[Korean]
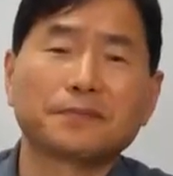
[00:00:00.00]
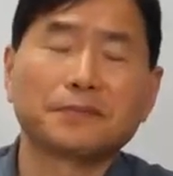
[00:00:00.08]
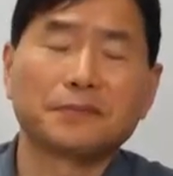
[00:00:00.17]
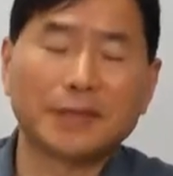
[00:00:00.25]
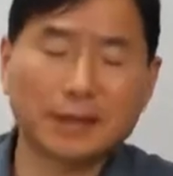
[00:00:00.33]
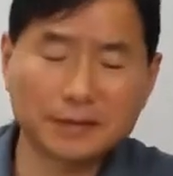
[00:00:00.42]

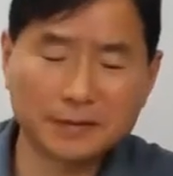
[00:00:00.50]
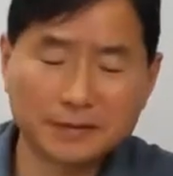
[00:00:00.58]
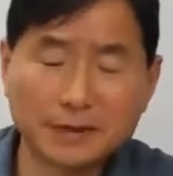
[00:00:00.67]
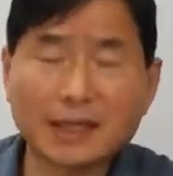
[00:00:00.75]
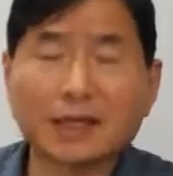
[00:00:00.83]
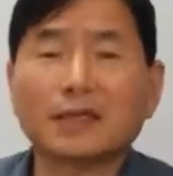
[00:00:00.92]
나는
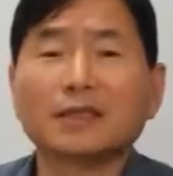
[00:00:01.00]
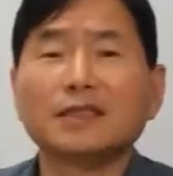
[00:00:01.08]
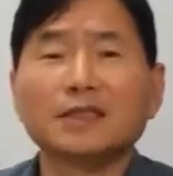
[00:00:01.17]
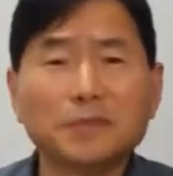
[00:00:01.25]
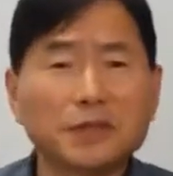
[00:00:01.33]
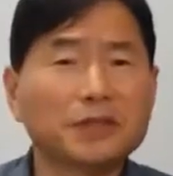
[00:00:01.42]

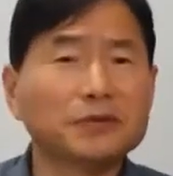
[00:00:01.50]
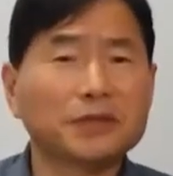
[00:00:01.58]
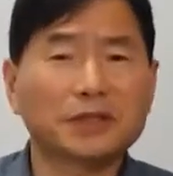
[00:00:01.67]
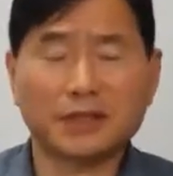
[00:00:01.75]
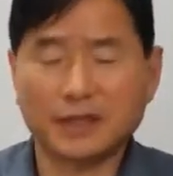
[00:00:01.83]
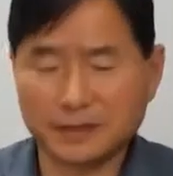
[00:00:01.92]
나라님이라고
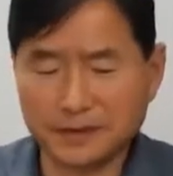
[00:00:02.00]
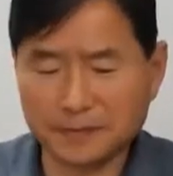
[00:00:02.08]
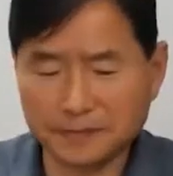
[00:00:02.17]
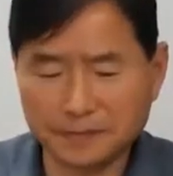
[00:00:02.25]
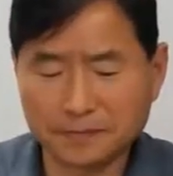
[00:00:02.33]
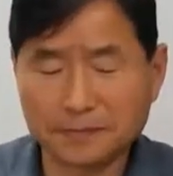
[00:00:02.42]
생각하세요.
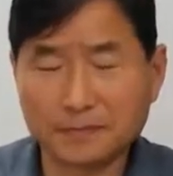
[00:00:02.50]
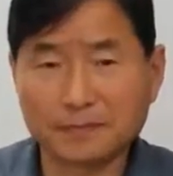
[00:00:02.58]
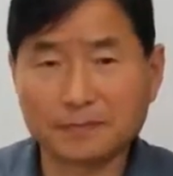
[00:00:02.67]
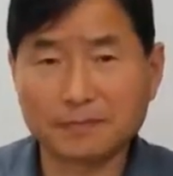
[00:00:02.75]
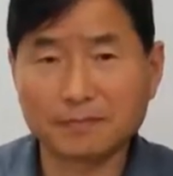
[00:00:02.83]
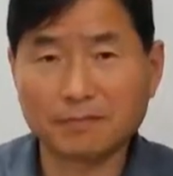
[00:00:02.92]

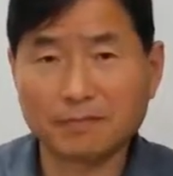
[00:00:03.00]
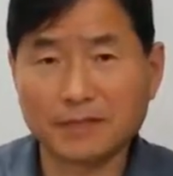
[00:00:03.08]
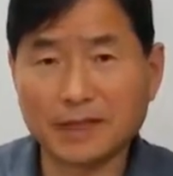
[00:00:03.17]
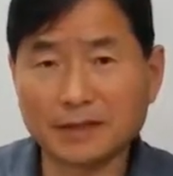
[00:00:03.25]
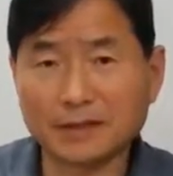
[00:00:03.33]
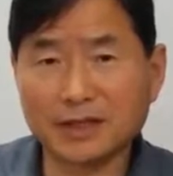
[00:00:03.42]

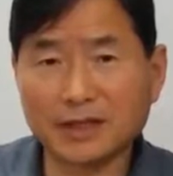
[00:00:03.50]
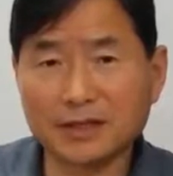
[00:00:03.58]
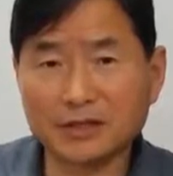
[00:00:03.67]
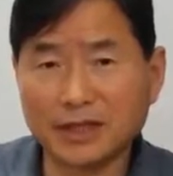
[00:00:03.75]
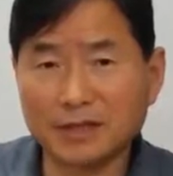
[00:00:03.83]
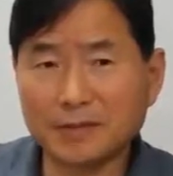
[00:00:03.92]
나는 나의
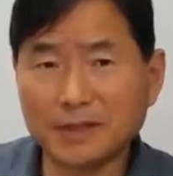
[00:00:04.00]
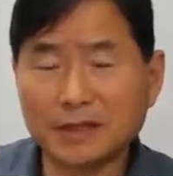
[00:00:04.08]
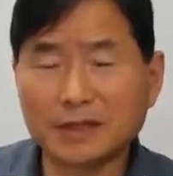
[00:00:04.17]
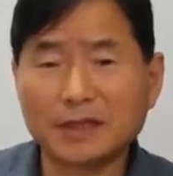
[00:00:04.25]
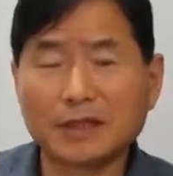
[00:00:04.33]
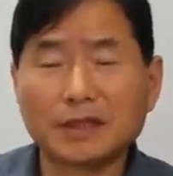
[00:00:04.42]
삶의
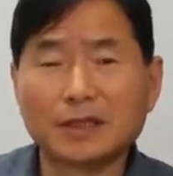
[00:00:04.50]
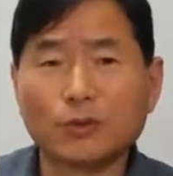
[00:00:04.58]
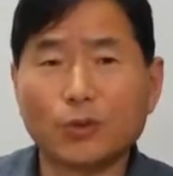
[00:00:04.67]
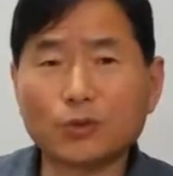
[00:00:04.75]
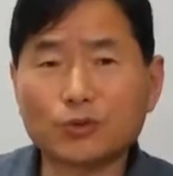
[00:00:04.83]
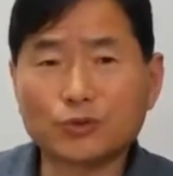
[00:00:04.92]

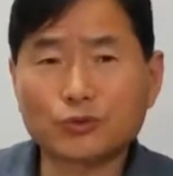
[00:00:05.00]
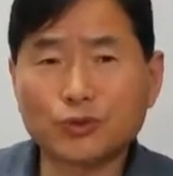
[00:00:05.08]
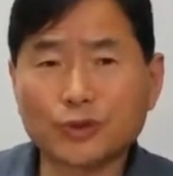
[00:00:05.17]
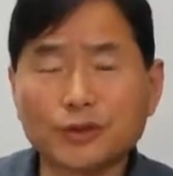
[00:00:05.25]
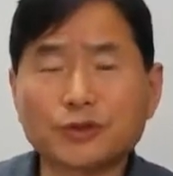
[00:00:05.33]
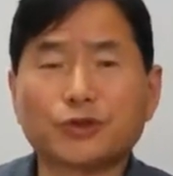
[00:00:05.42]

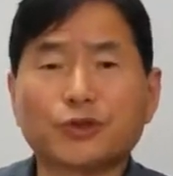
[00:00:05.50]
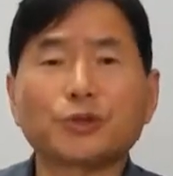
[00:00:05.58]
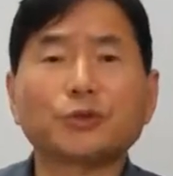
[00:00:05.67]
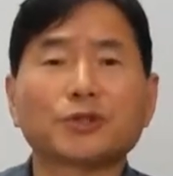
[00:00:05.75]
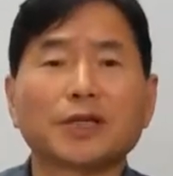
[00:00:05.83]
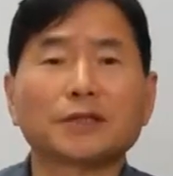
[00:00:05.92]
옥쇠를
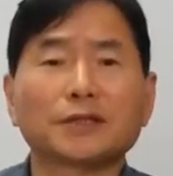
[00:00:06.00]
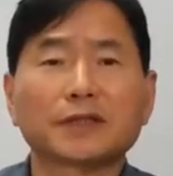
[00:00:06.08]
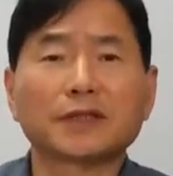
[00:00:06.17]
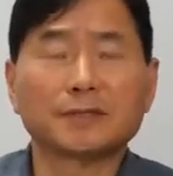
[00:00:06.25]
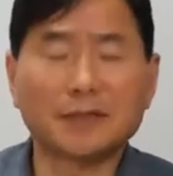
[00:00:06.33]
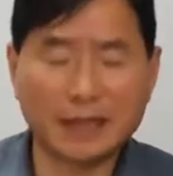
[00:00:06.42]
쥐고 사는
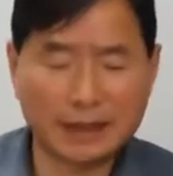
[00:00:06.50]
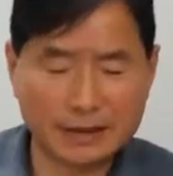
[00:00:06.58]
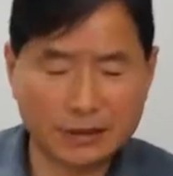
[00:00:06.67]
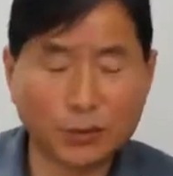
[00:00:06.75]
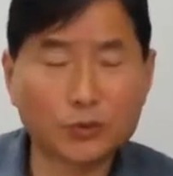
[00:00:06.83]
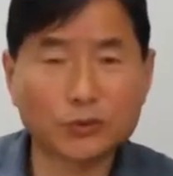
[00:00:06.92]
사람이라.
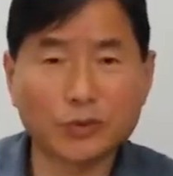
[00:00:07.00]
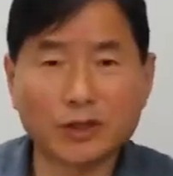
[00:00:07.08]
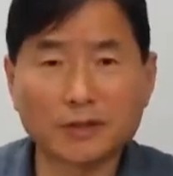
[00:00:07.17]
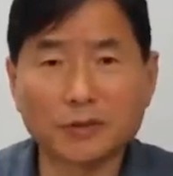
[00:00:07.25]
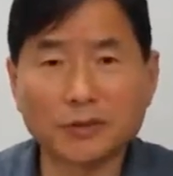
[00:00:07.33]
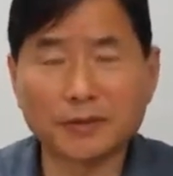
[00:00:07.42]

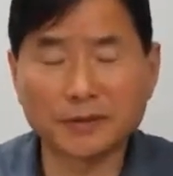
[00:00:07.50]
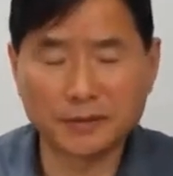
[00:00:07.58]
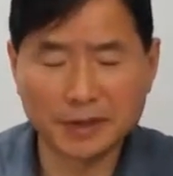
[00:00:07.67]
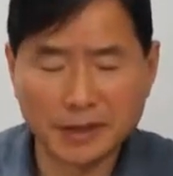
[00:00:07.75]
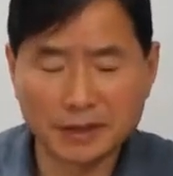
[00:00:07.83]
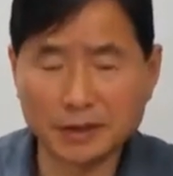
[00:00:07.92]
옥쇠가 뭐예요?
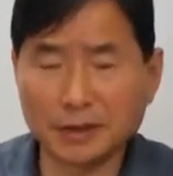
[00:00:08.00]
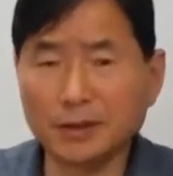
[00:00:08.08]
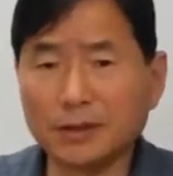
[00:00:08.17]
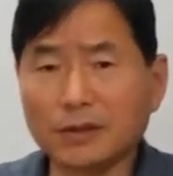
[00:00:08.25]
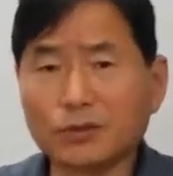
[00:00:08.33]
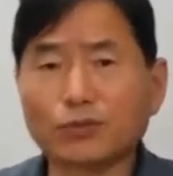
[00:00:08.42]

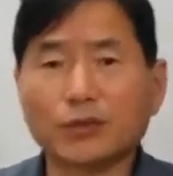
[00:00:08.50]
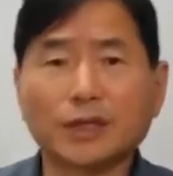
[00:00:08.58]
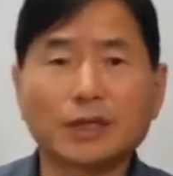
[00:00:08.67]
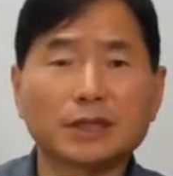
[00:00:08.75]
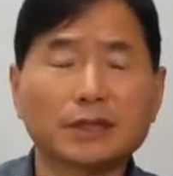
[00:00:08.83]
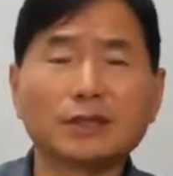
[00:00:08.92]

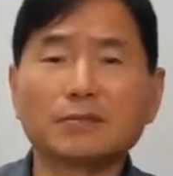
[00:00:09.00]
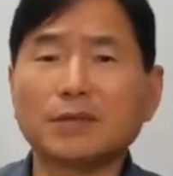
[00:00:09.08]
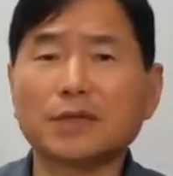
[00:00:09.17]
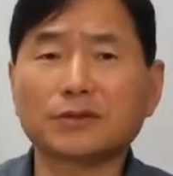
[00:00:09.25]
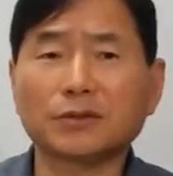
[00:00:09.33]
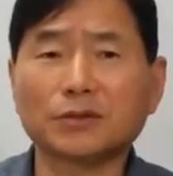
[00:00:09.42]
일국의
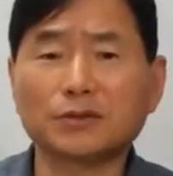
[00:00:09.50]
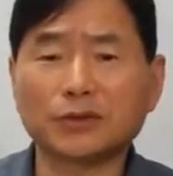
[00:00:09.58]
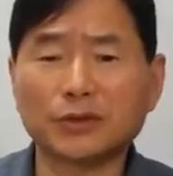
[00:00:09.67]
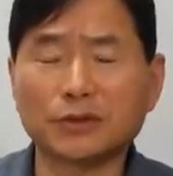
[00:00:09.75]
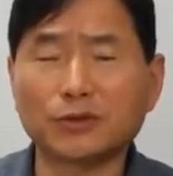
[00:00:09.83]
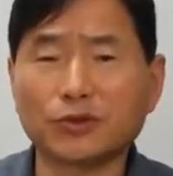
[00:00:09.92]

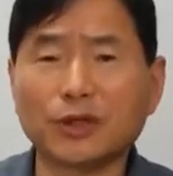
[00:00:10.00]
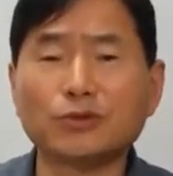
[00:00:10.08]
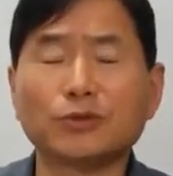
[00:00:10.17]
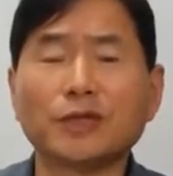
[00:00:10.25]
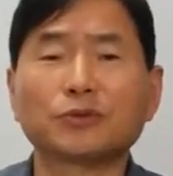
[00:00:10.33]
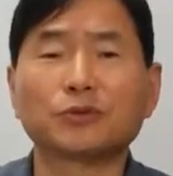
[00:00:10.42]
흥망성쇠를
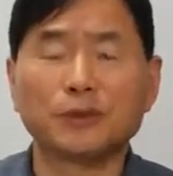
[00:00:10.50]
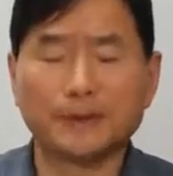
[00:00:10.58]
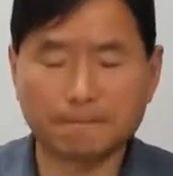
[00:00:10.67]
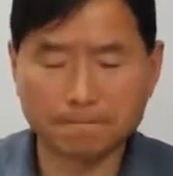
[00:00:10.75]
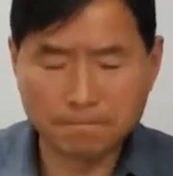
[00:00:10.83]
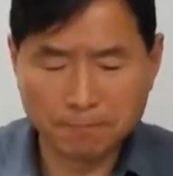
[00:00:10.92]
좌우할 수
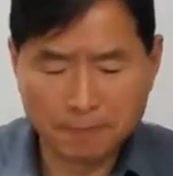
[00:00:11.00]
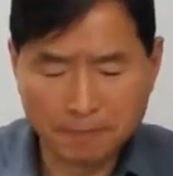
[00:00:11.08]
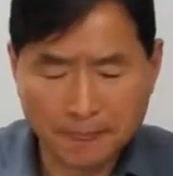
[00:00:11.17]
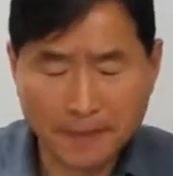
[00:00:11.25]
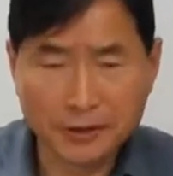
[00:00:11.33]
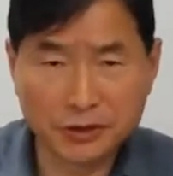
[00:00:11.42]
있는
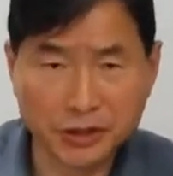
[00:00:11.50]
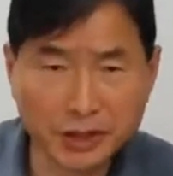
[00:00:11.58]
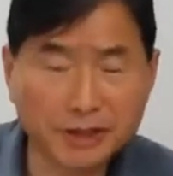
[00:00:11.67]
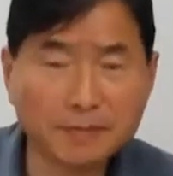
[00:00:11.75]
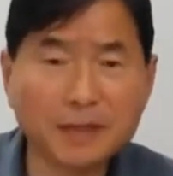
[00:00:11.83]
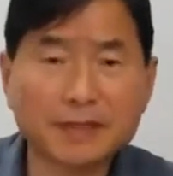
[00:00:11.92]

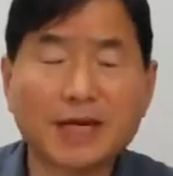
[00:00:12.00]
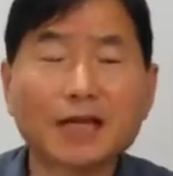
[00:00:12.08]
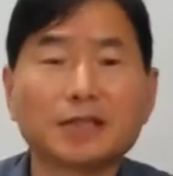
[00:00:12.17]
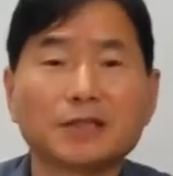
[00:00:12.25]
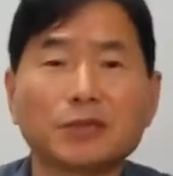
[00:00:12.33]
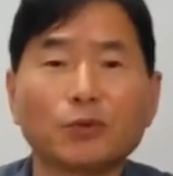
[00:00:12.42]
책임의
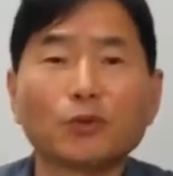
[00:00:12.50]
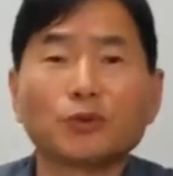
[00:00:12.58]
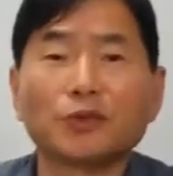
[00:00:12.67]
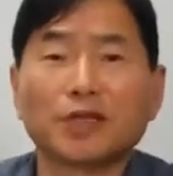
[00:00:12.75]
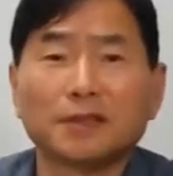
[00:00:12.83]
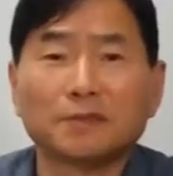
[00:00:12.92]
상징이
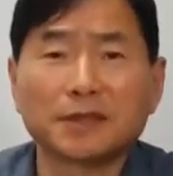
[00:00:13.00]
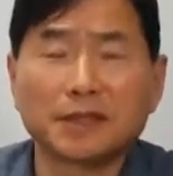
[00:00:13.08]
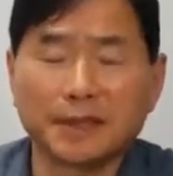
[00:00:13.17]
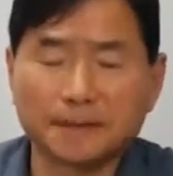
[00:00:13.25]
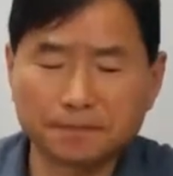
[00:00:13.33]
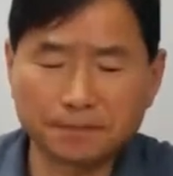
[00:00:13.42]
옥쇠 아닙니까?